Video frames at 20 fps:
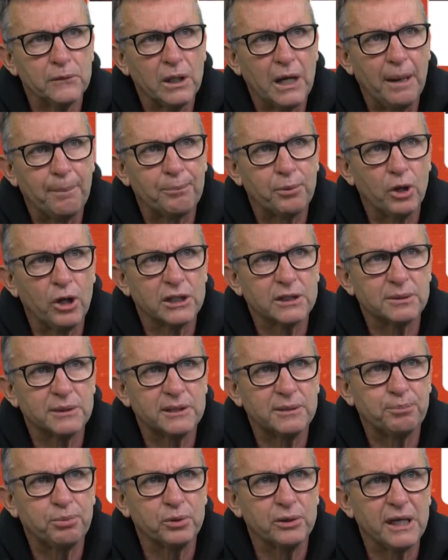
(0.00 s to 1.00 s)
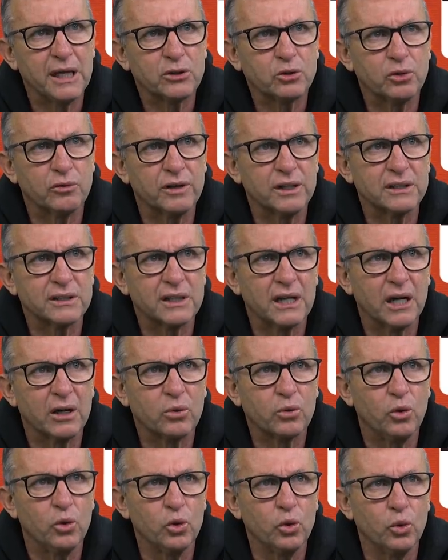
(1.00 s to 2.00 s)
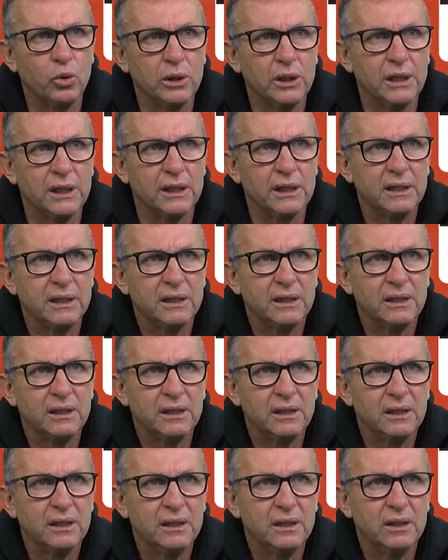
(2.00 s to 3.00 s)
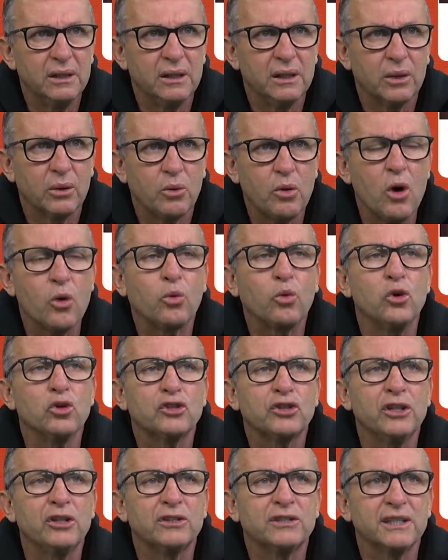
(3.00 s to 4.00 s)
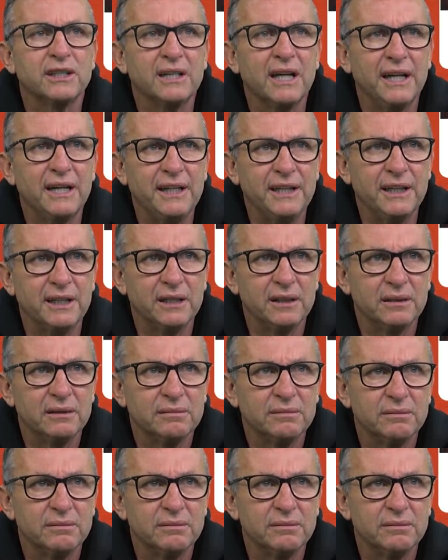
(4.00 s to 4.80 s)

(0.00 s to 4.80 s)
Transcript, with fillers: A próxima, se pudesse conversar com o Luan, qual o conselho que você daria?